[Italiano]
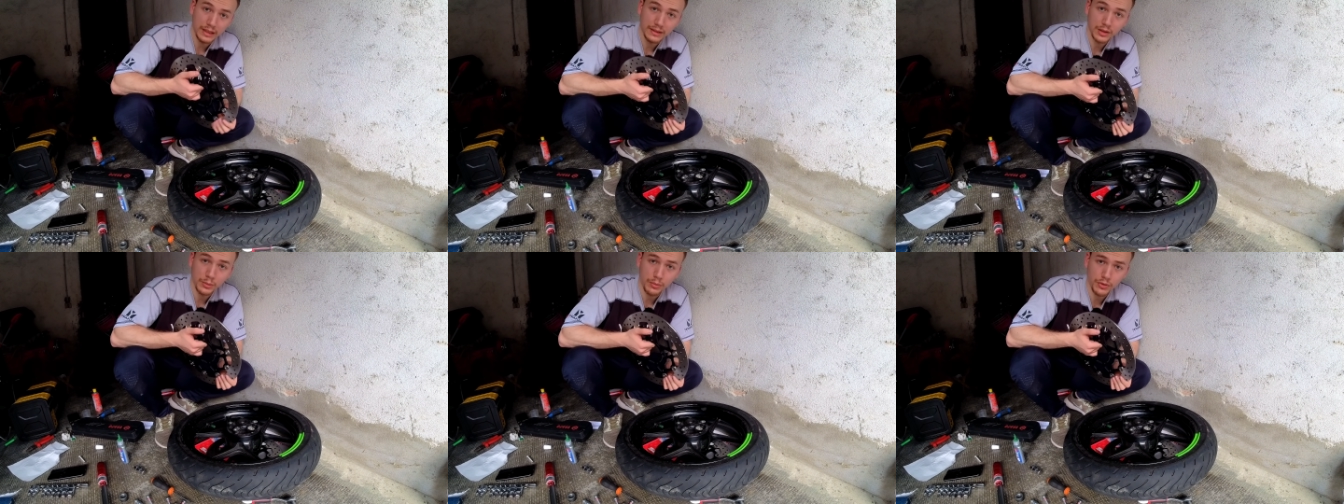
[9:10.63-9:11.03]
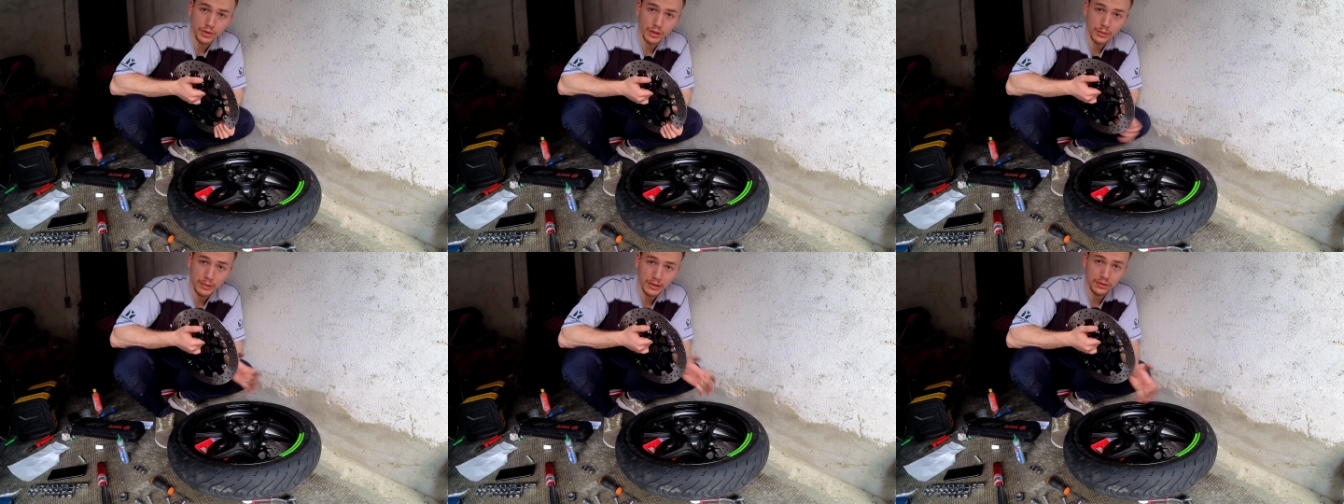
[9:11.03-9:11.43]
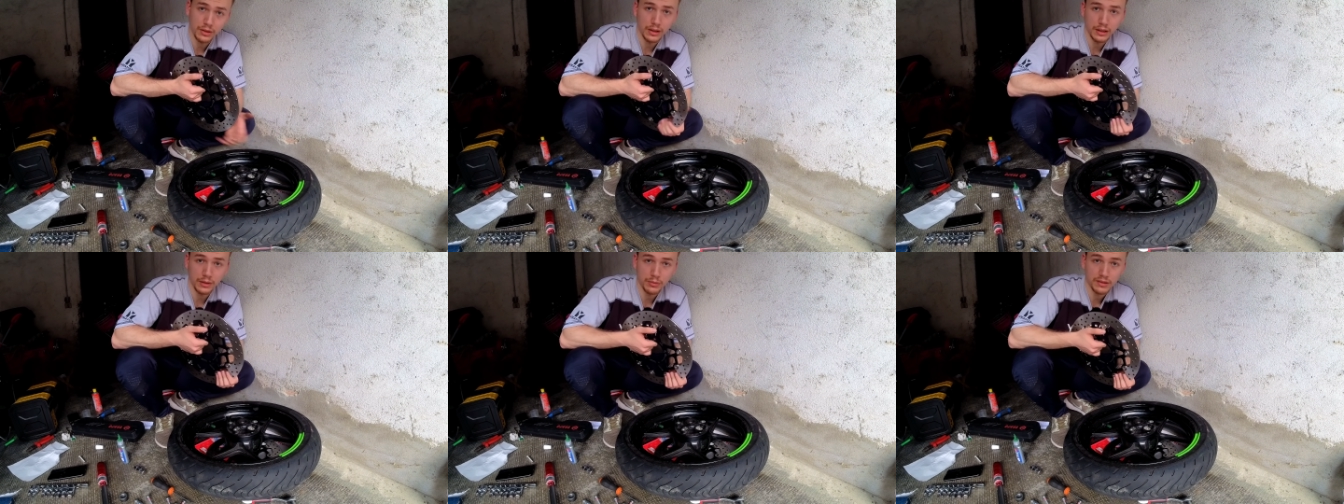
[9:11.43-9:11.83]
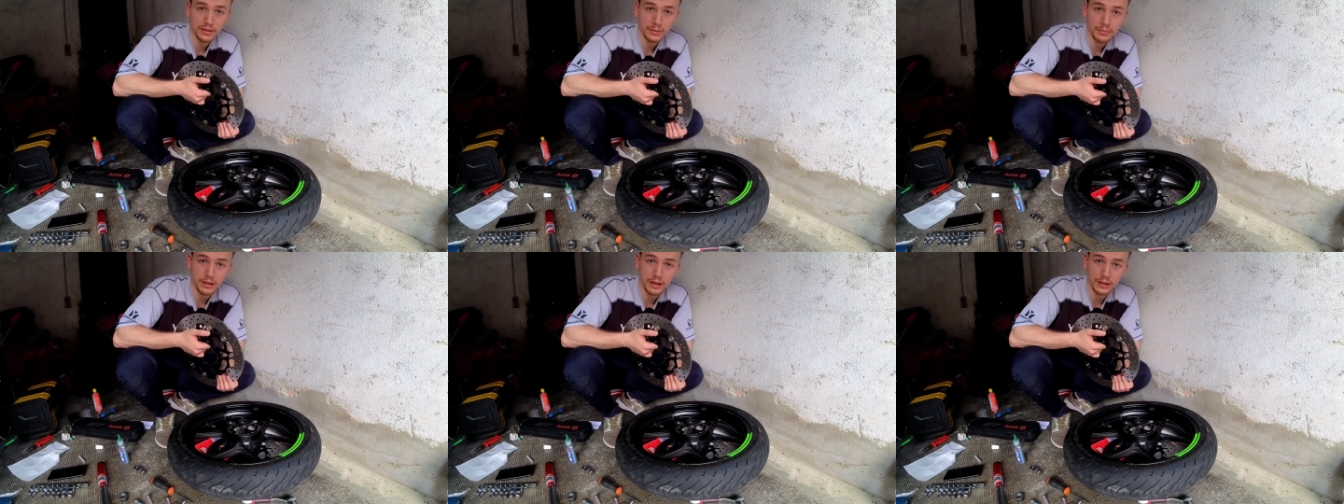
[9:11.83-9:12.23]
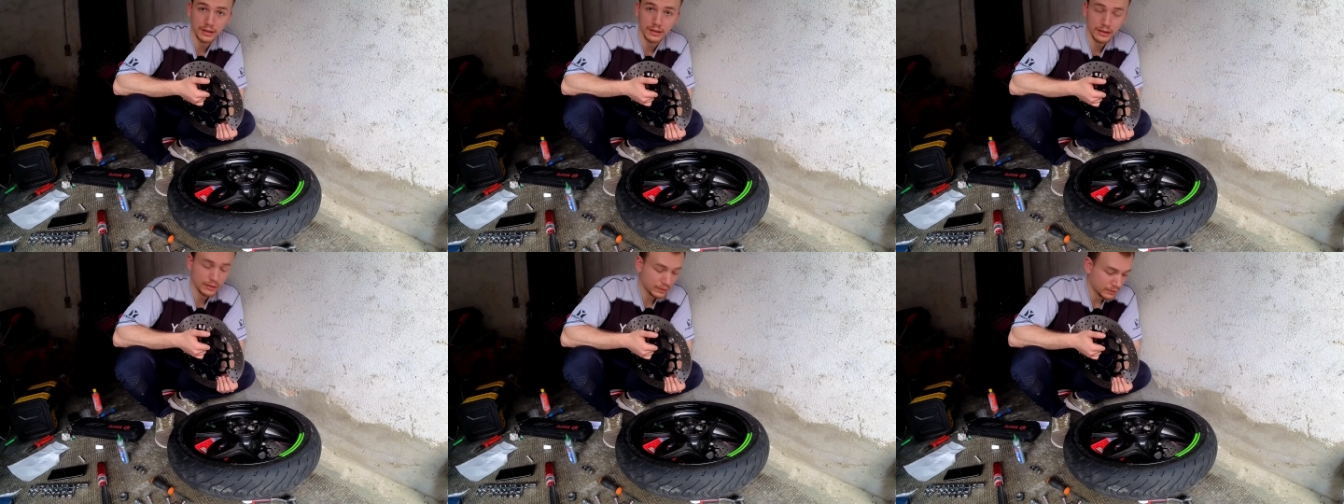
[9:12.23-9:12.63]
identico procedimento anche da questa
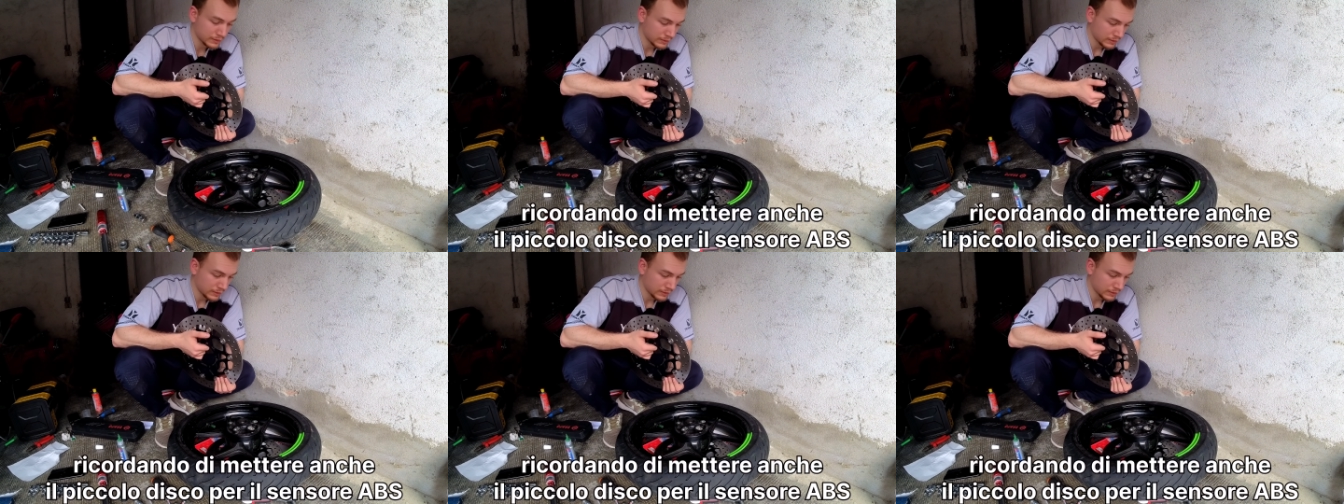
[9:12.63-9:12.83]
parte